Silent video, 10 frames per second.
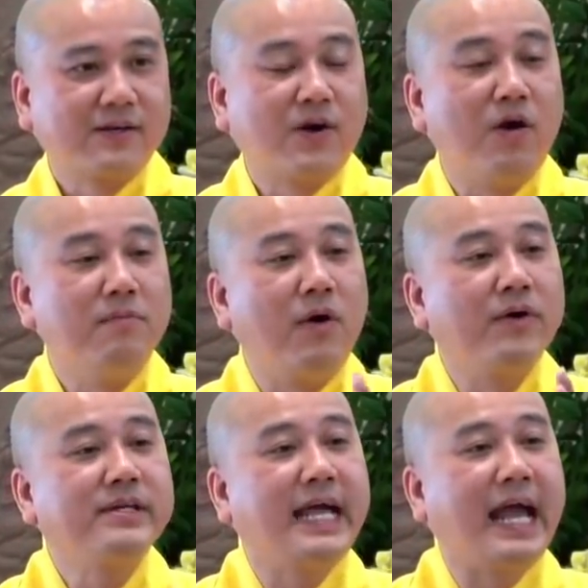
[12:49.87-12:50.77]
Còn
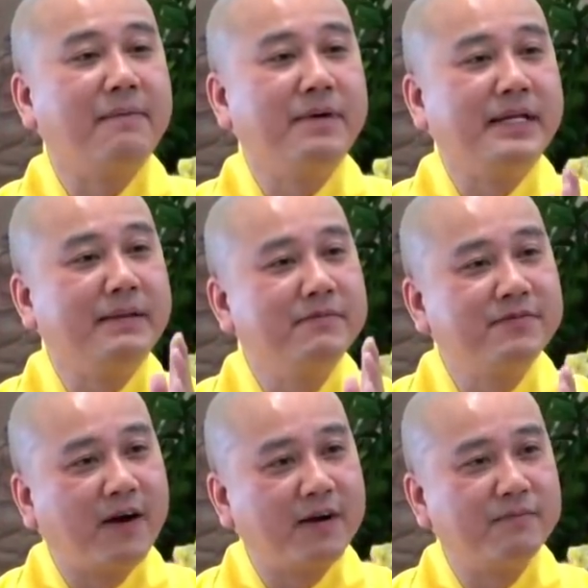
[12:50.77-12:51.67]
mỗi ngày mình niệm
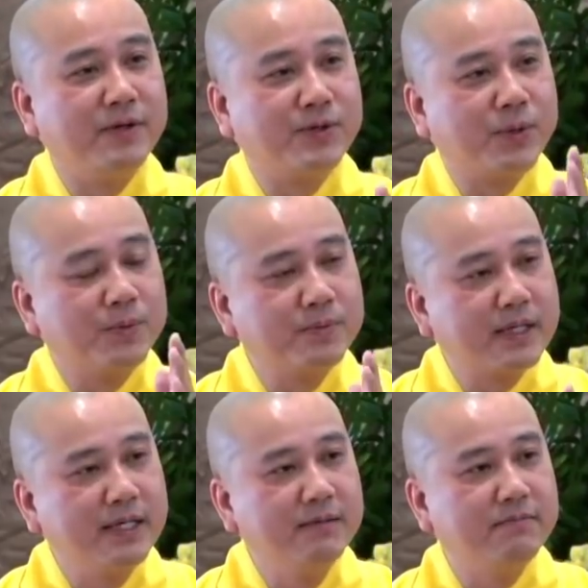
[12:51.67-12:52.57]
Phật, mình tụng kinh,